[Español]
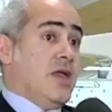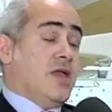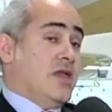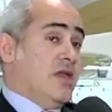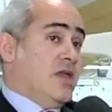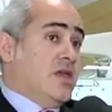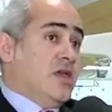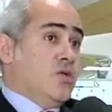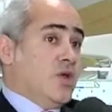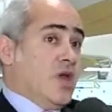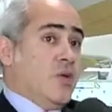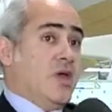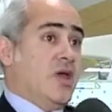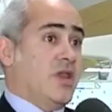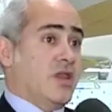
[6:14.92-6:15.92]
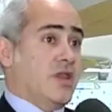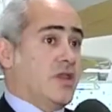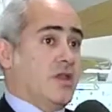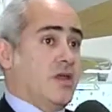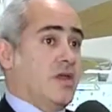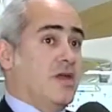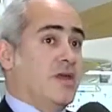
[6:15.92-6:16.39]
y una
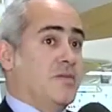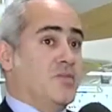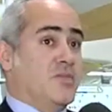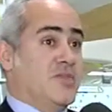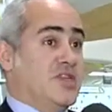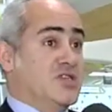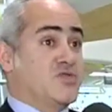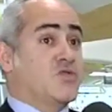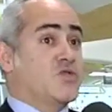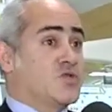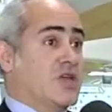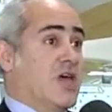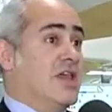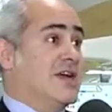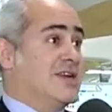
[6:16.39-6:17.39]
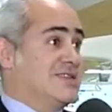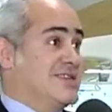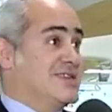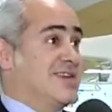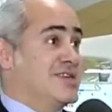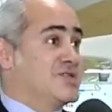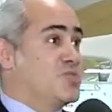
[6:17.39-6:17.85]
vez eh, disfrutadas
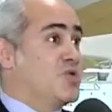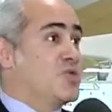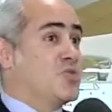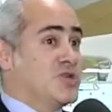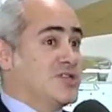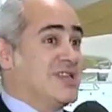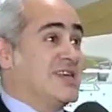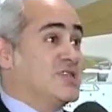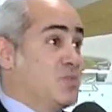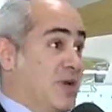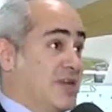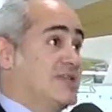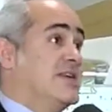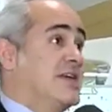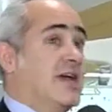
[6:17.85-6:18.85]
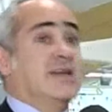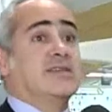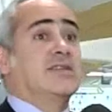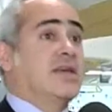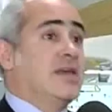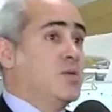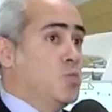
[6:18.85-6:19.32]
esas propuestas básicas
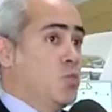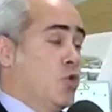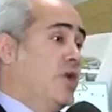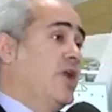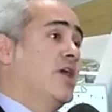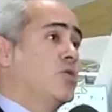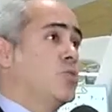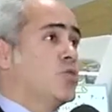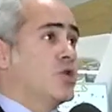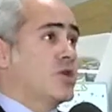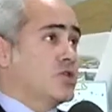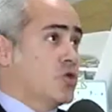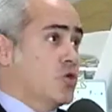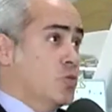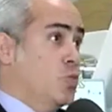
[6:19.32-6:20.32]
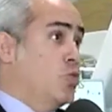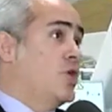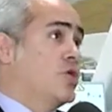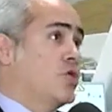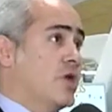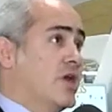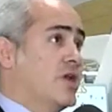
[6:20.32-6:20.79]
de buen aeropuerto,
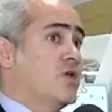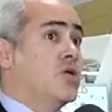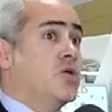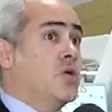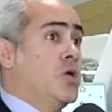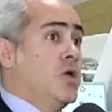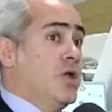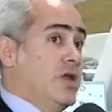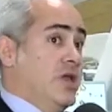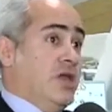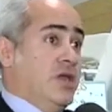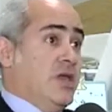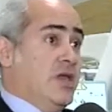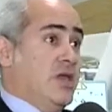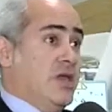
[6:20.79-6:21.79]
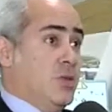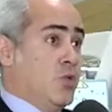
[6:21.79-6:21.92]
buen horario y,